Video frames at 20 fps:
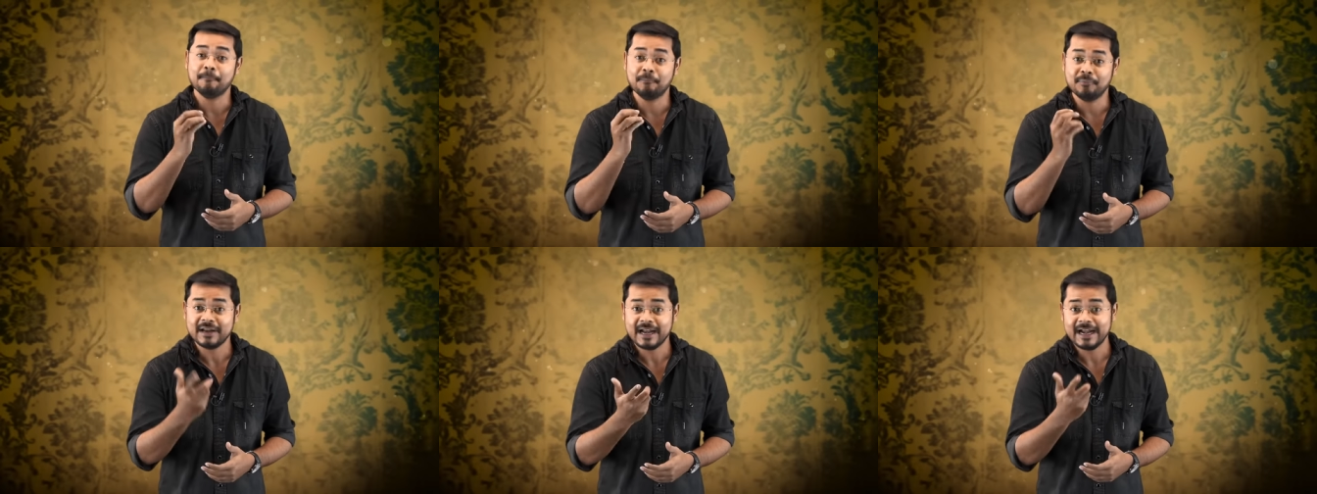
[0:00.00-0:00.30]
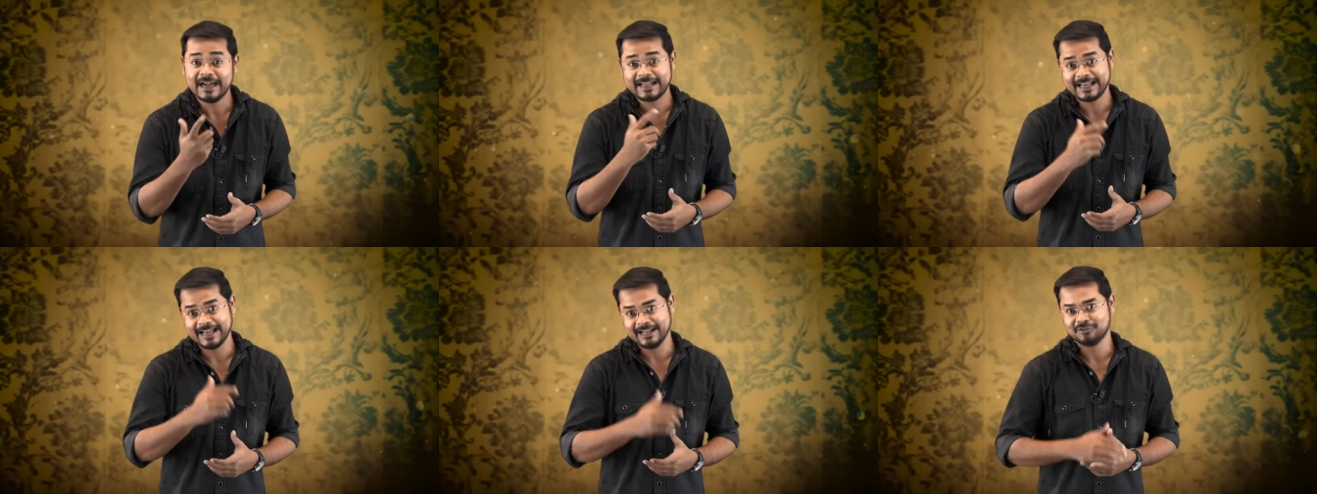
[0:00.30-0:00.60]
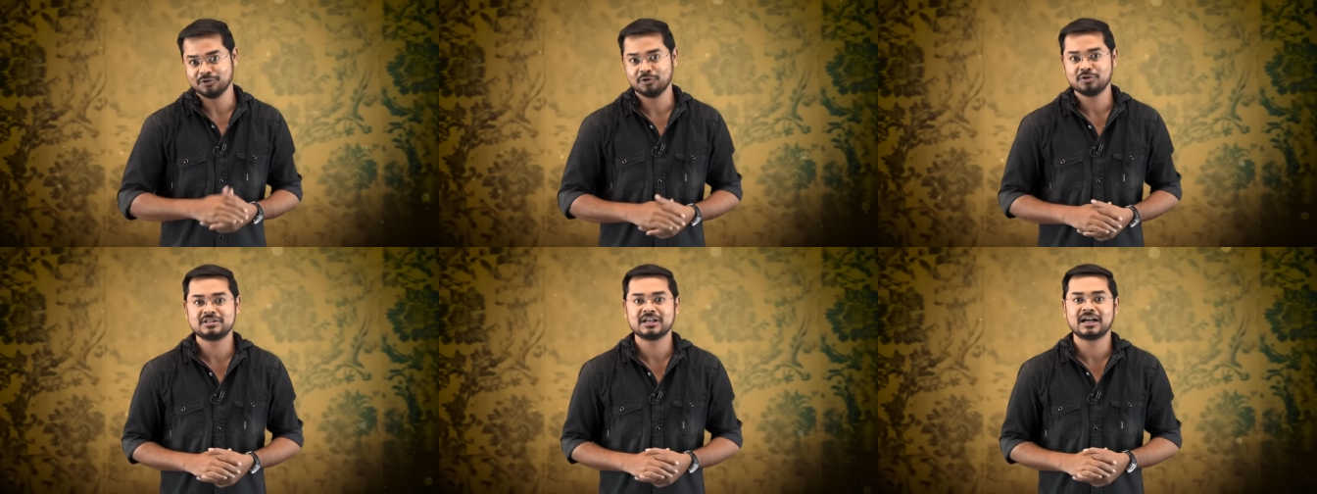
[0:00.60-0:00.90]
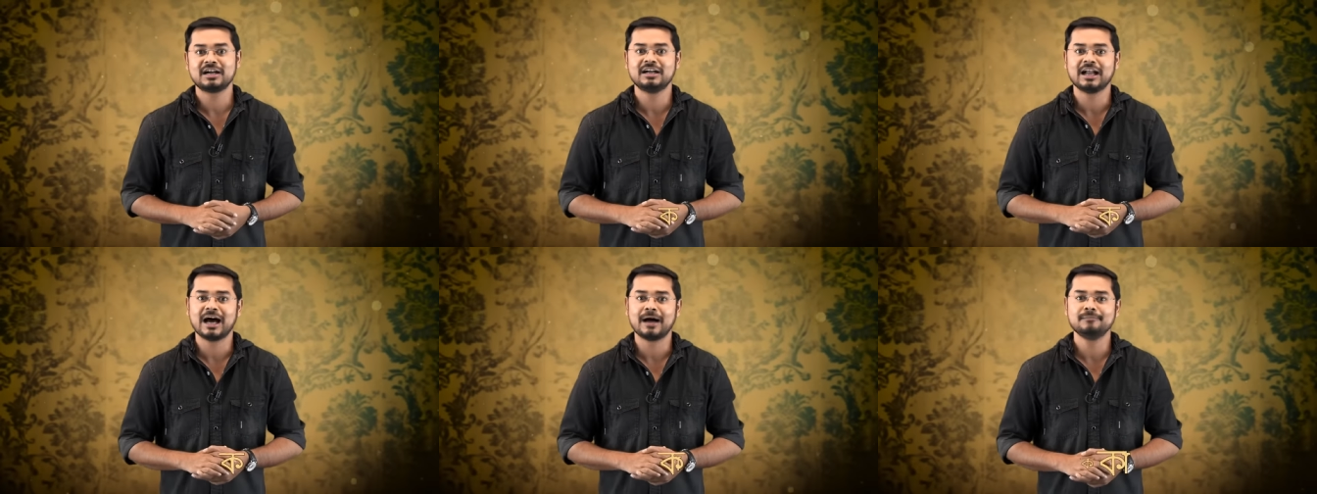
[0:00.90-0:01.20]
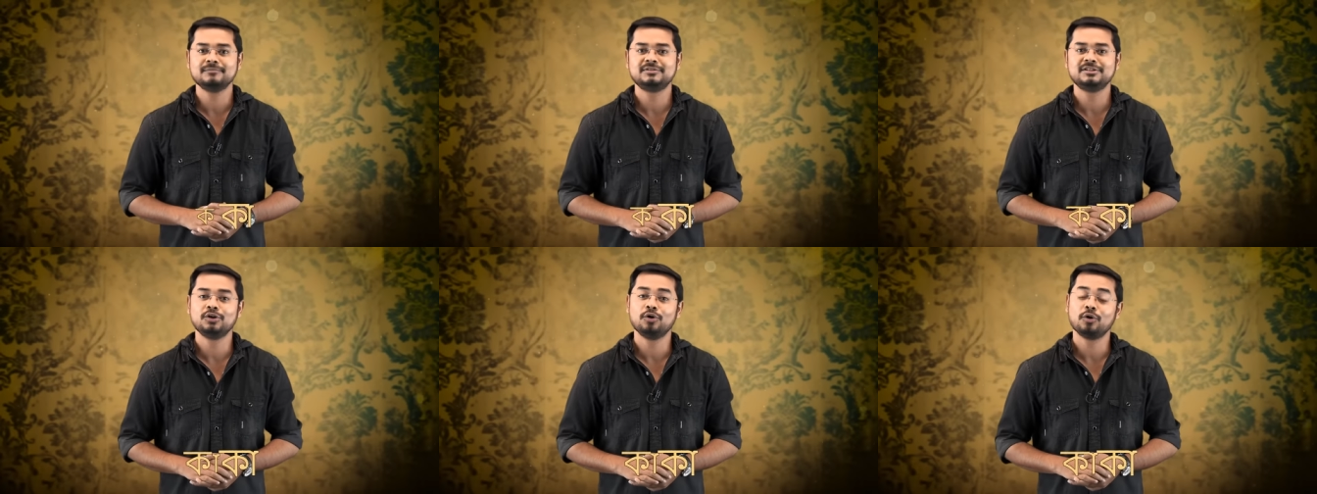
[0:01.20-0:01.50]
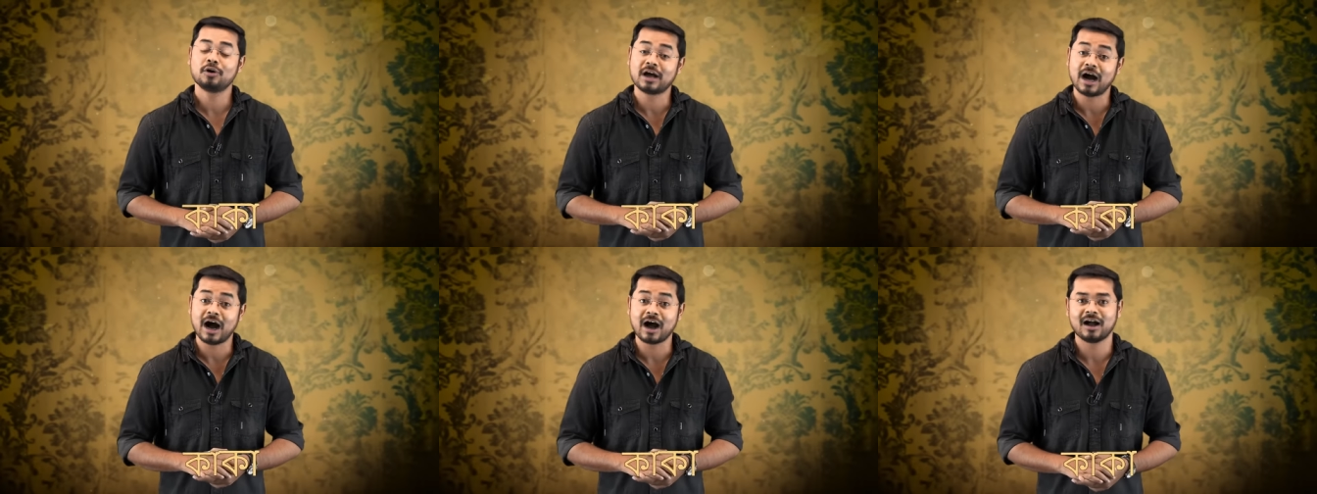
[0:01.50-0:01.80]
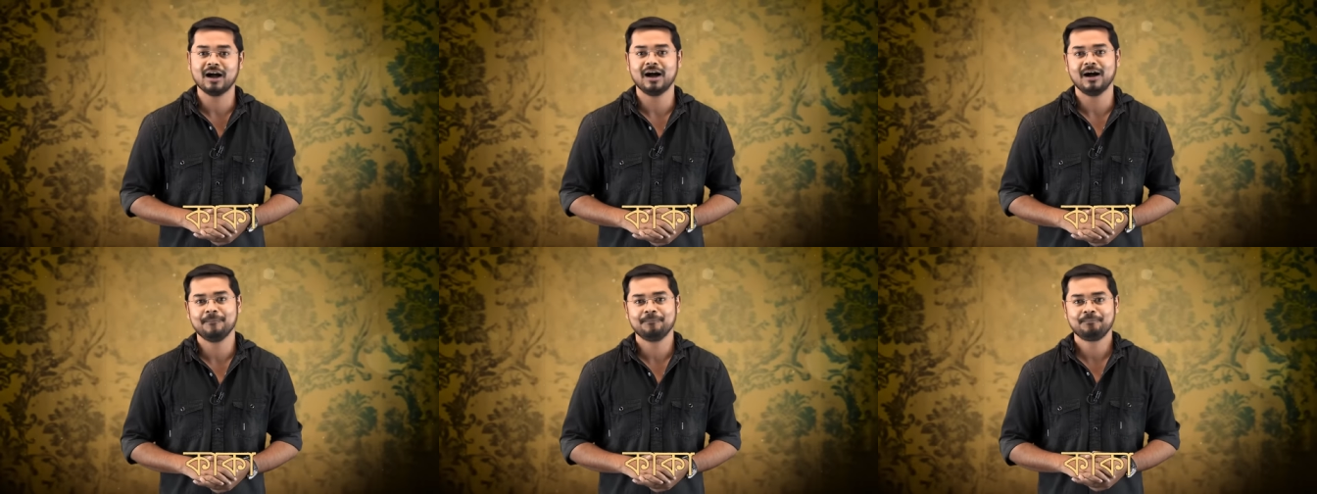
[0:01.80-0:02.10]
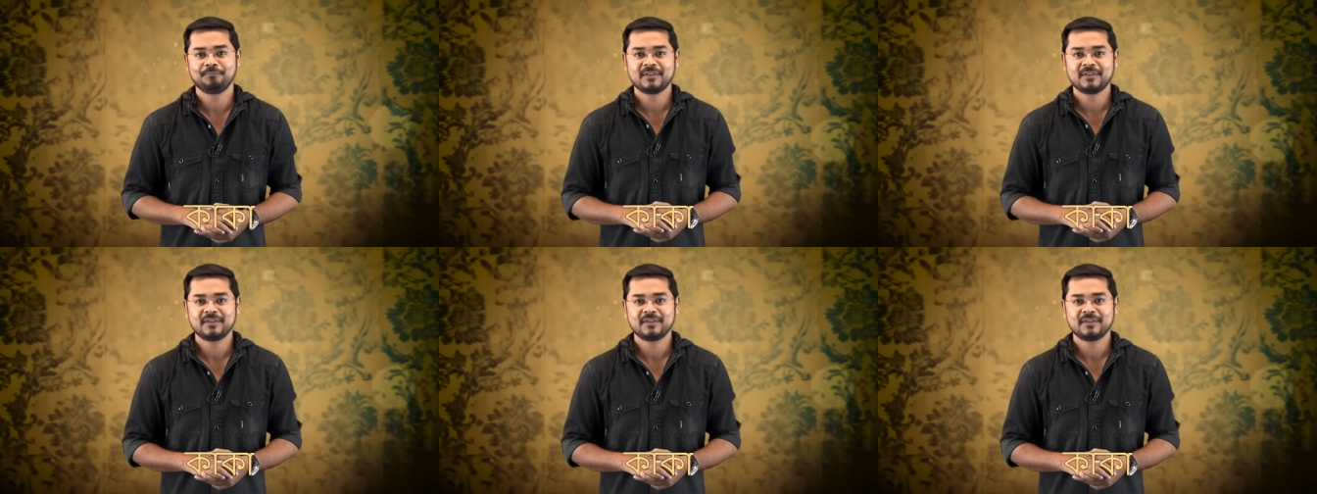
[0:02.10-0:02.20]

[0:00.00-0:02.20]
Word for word: ব্রেড খেত যার নাম ছিল কাকা